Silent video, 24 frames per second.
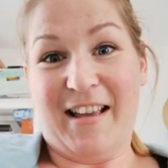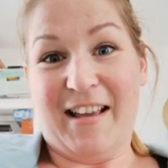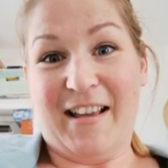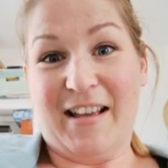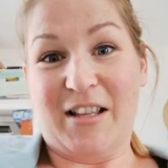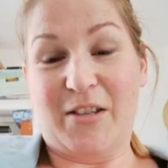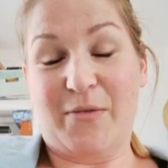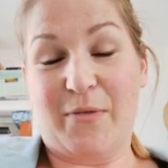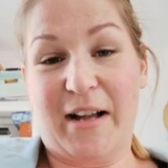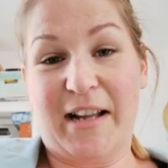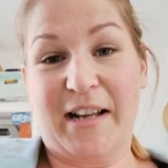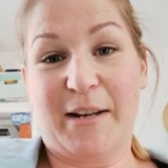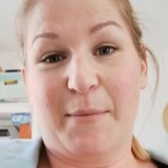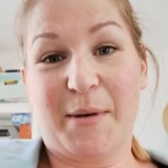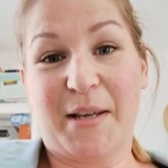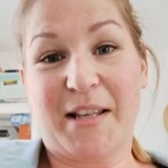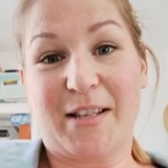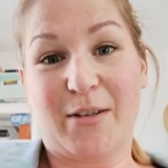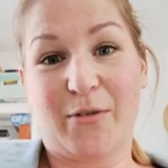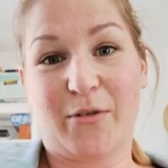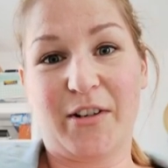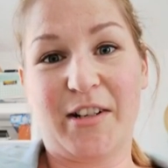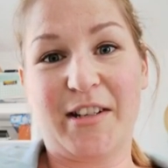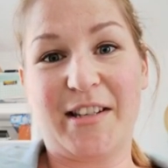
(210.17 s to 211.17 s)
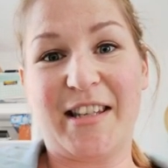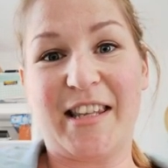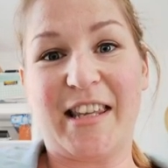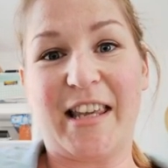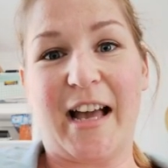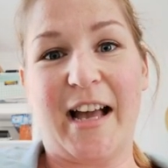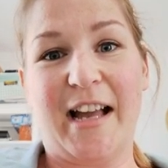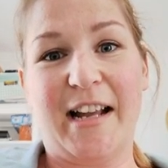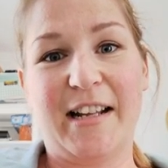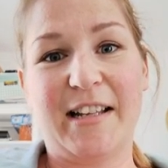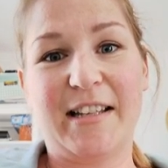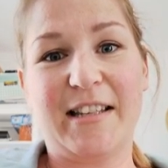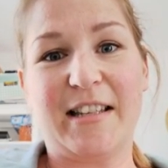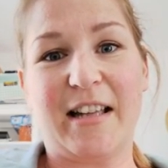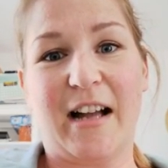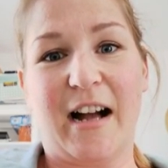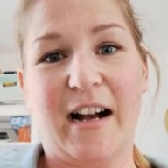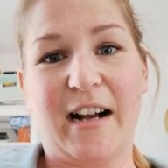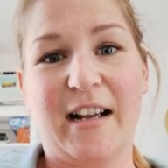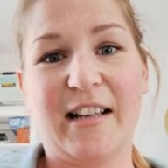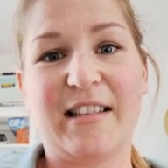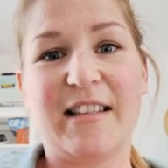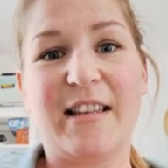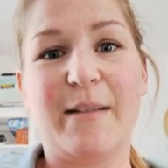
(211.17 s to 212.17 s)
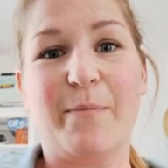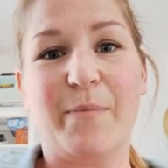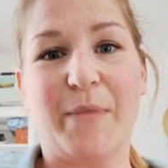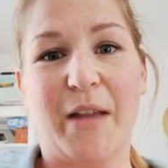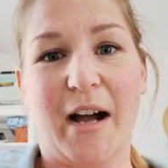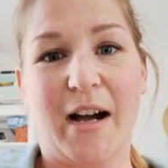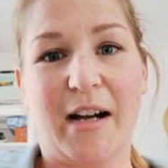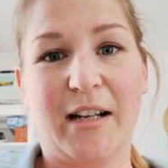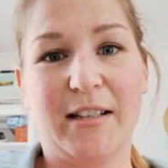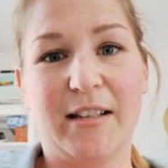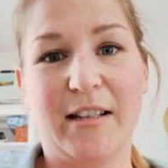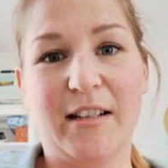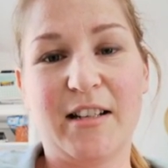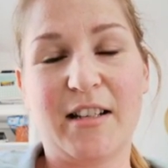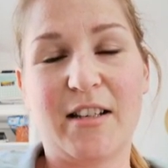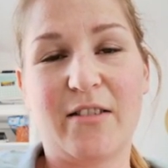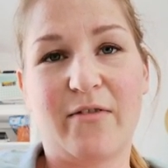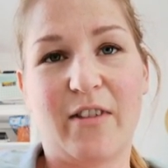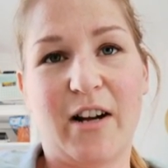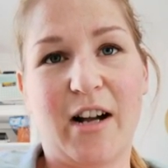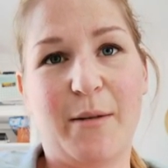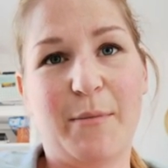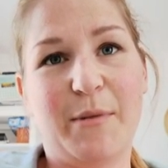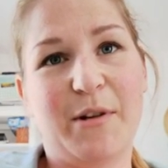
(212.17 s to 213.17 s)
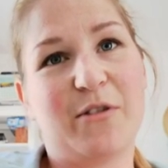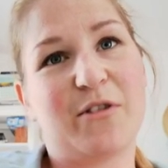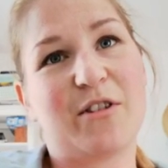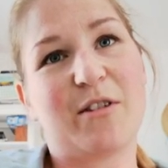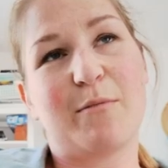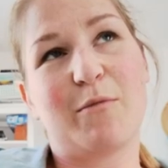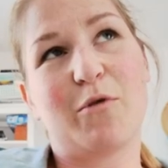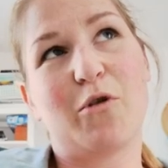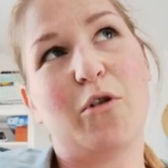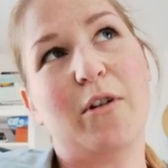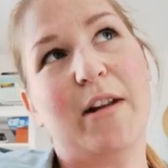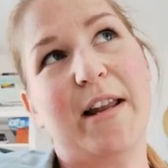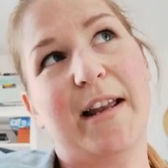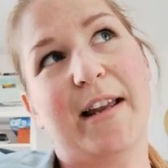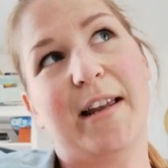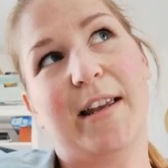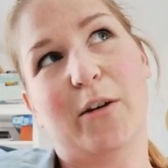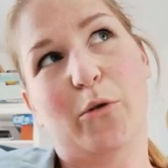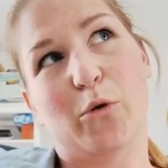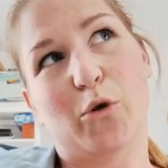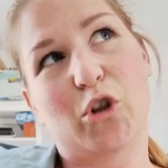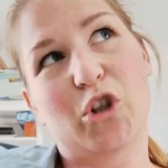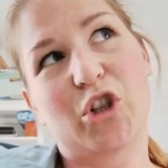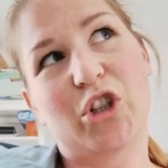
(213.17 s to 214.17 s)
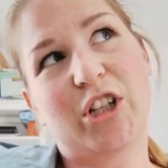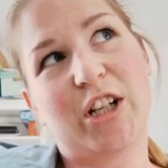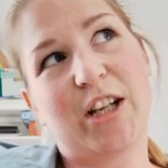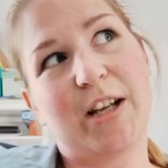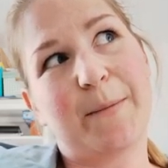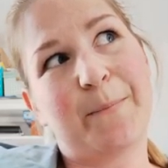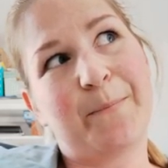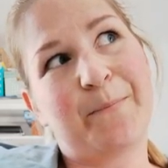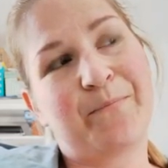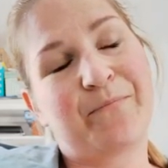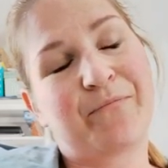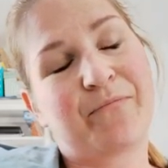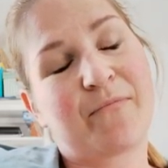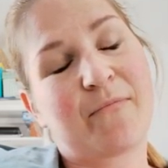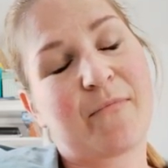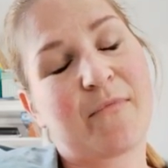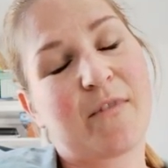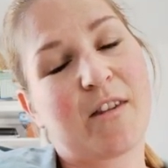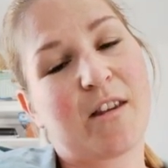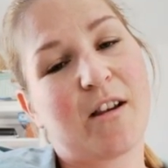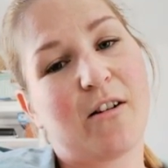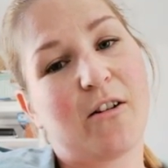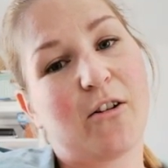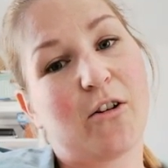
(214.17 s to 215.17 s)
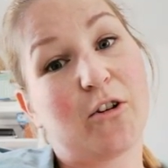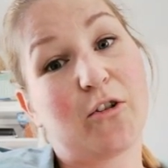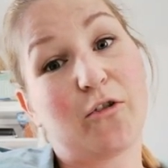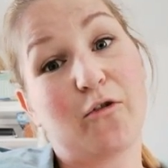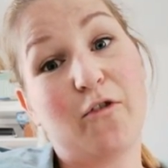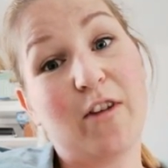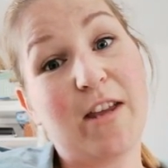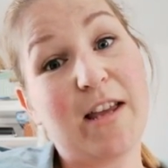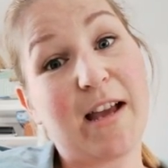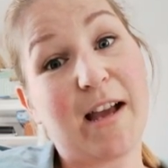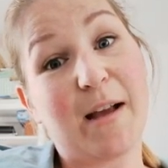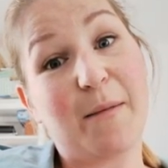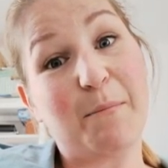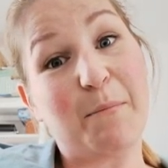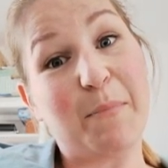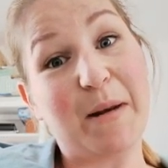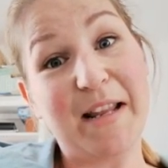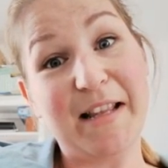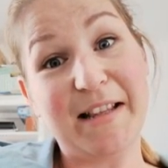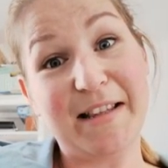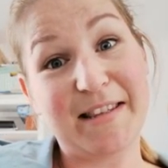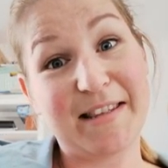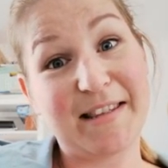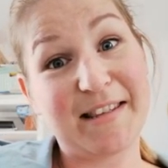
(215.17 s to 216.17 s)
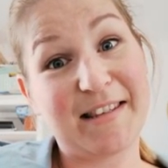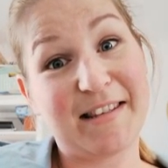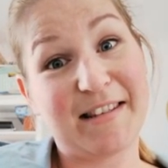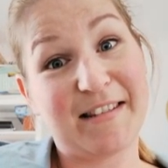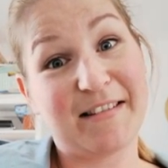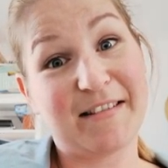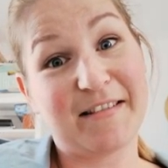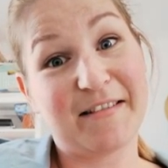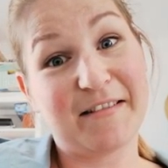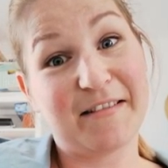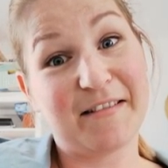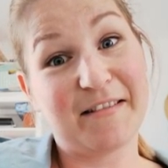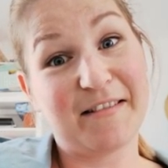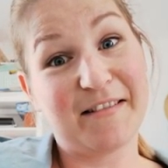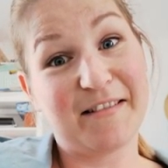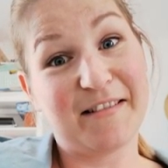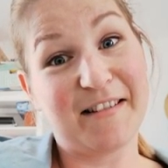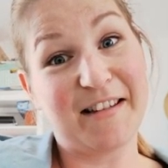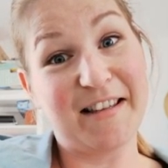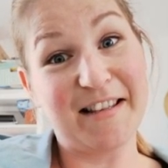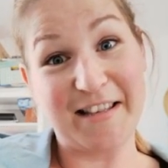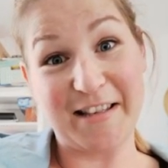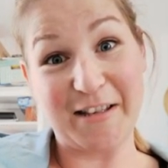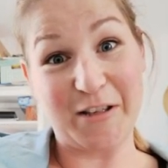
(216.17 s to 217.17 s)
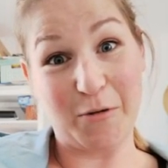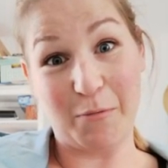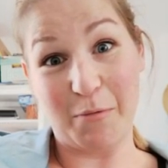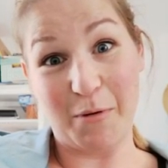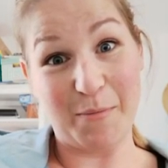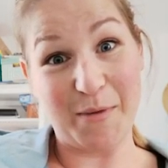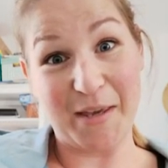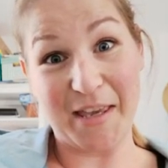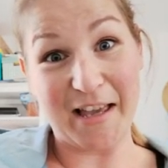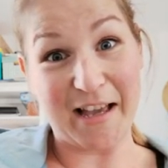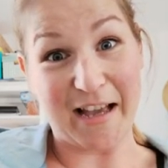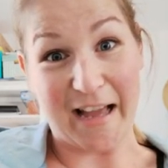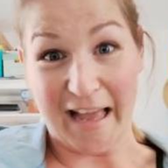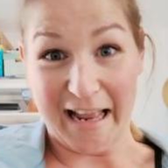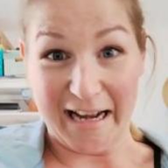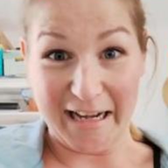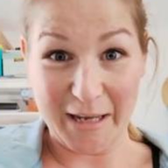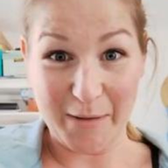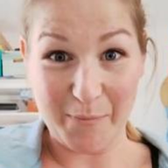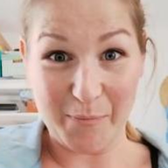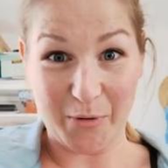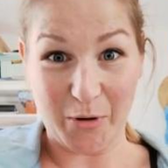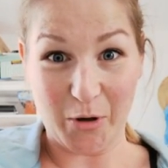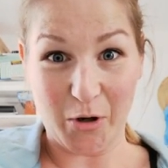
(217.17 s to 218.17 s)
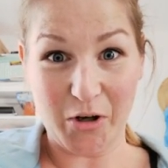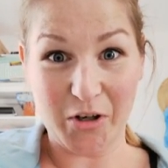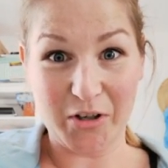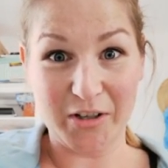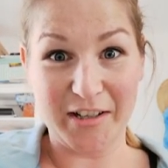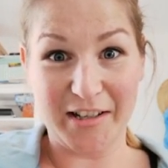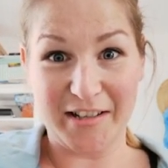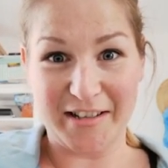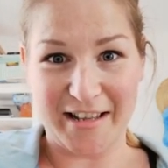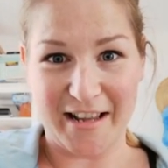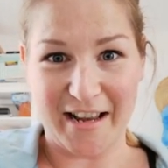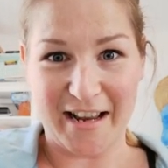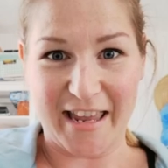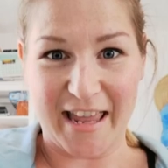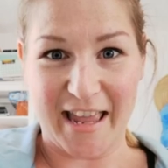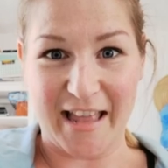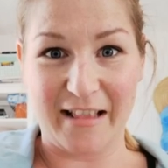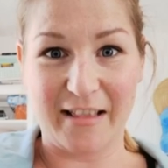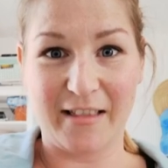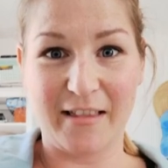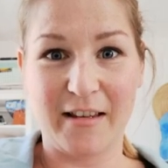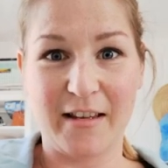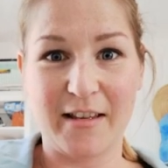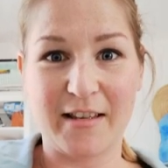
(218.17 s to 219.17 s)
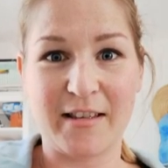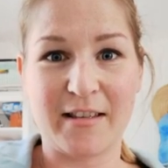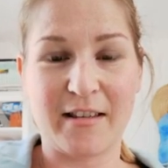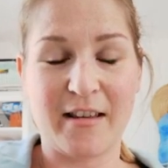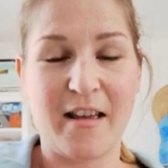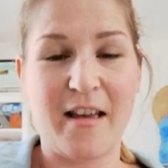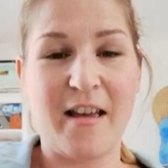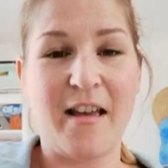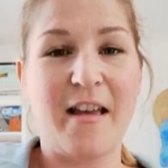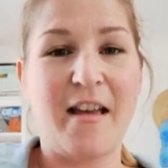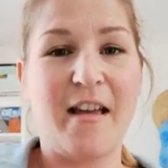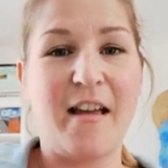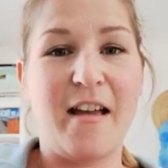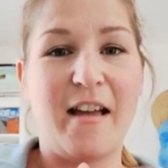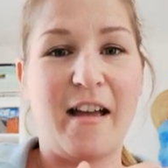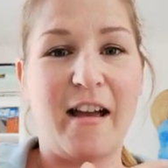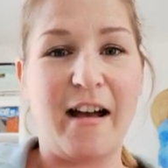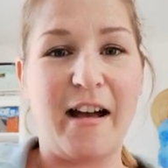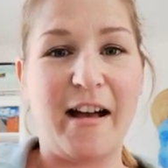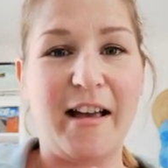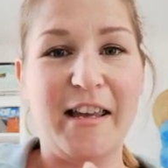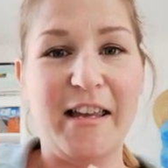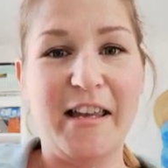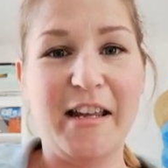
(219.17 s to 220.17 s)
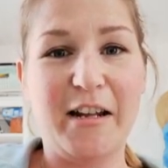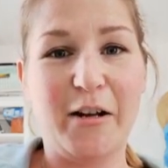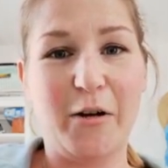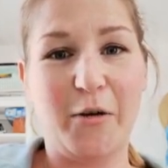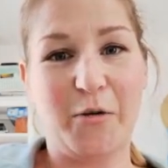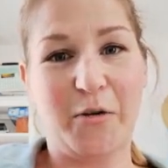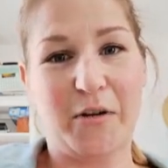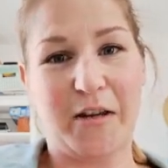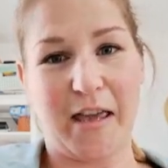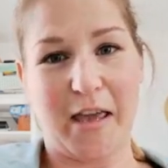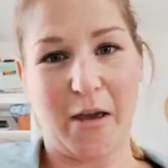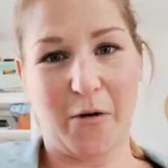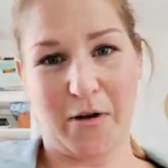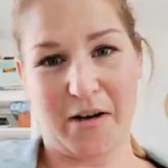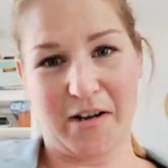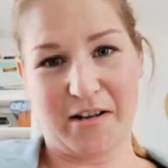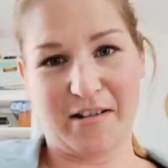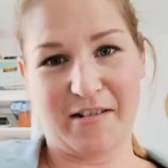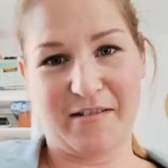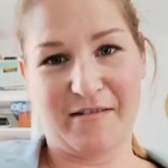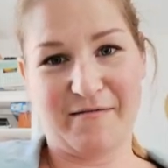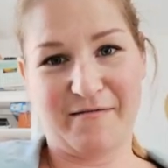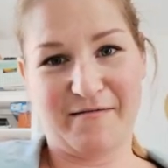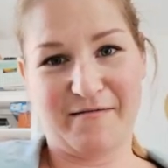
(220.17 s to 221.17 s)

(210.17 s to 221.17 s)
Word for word: Es war nämlich so, dass ich eines Tages im Nachtdienst war mit unserem Kollegen Yoshi und wie ein Blitz ist es über mich hereingebrochen, diese Erkenntnis, Aida und Georg.